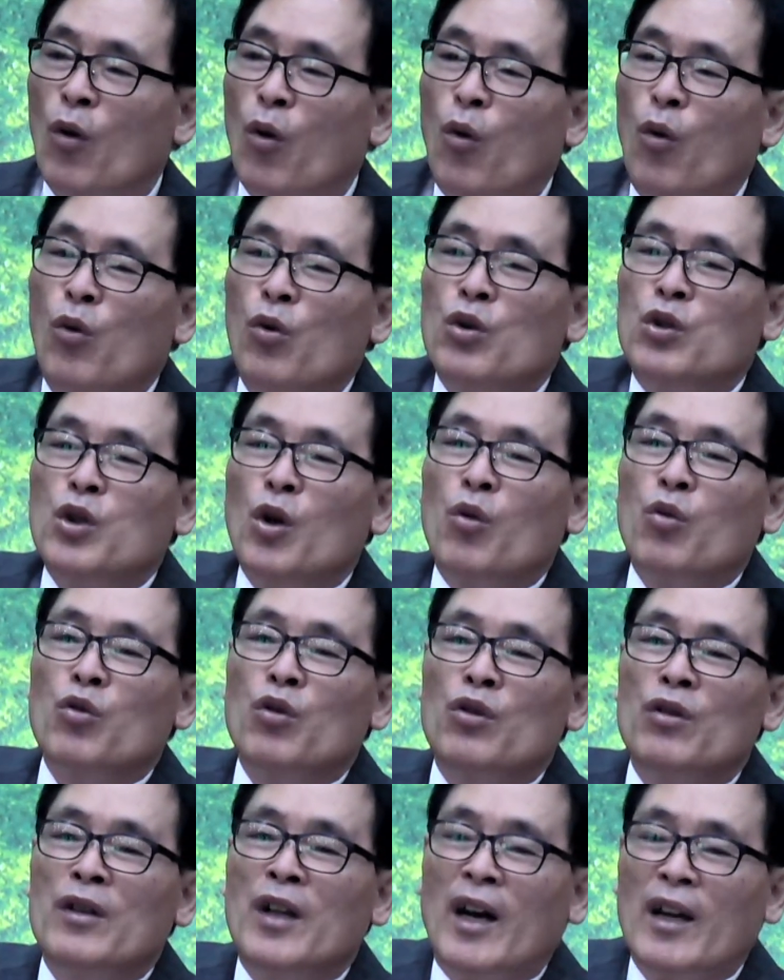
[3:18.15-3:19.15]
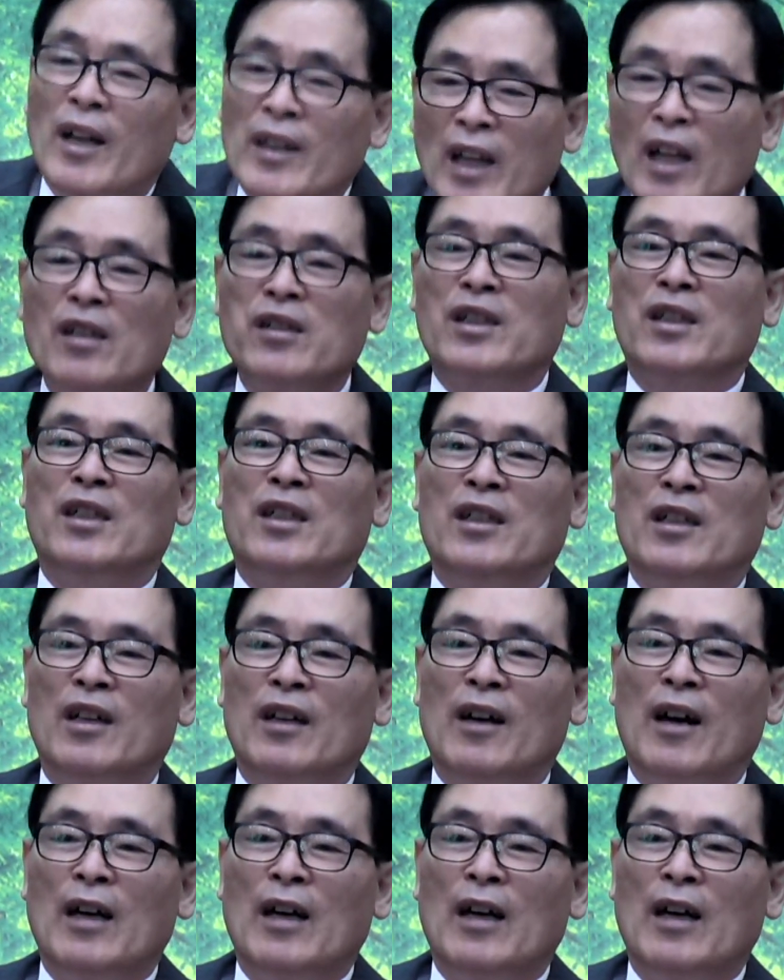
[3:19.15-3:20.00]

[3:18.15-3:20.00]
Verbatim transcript: 올 겨울을 나게 될지